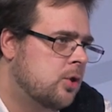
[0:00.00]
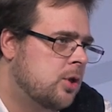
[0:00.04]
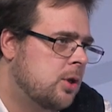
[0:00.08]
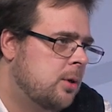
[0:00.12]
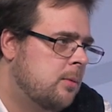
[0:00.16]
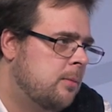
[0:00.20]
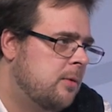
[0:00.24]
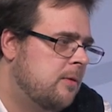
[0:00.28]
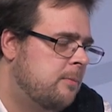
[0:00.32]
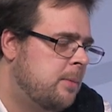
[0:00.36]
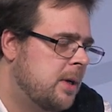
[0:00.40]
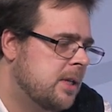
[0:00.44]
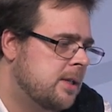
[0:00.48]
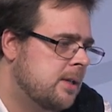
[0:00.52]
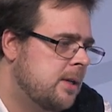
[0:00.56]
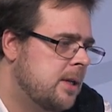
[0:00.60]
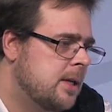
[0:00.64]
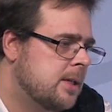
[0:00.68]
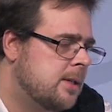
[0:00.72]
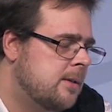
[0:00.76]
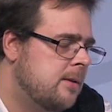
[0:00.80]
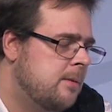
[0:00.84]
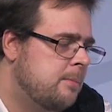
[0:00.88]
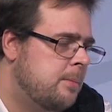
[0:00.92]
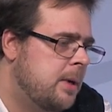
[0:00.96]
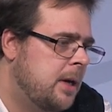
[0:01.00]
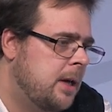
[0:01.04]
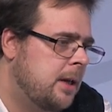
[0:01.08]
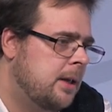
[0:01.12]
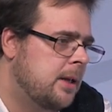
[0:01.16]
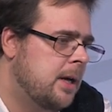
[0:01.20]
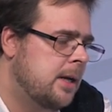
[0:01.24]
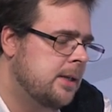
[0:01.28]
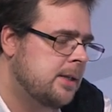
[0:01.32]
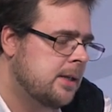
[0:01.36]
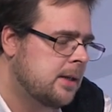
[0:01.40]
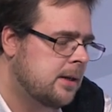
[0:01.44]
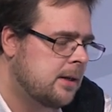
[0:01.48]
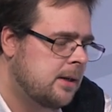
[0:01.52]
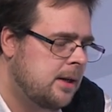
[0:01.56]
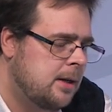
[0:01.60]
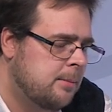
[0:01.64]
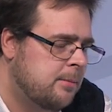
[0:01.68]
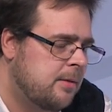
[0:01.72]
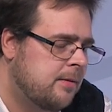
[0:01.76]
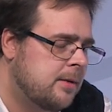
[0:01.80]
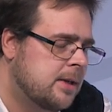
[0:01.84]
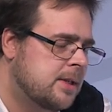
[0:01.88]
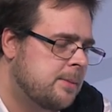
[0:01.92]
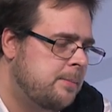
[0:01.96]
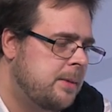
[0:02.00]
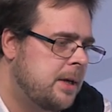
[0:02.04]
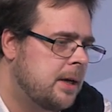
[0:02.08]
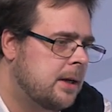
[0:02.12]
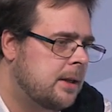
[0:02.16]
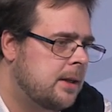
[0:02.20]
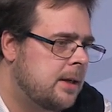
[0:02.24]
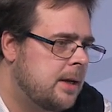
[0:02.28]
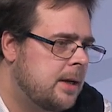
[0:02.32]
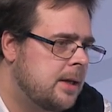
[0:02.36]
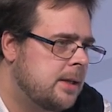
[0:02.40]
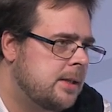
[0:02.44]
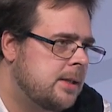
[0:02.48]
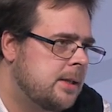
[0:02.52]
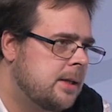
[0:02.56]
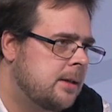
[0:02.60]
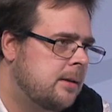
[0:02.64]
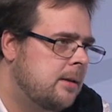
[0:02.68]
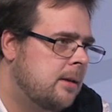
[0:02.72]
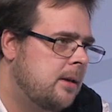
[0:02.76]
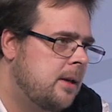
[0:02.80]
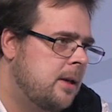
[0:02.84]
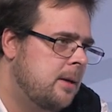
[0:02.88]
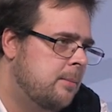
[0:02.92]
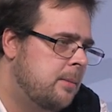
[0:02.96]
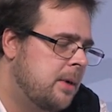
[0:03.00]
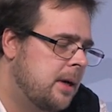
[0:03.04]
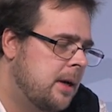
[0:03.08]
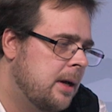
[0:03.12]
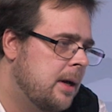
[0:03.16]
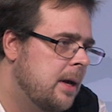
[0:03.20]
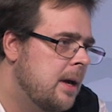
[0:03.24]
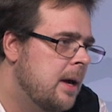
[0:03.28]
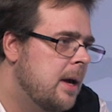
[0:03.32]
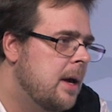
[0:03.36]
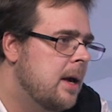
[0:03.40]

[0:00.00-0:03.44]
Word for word: чтобы впоследствии передать их либо в экспертный отдел, либо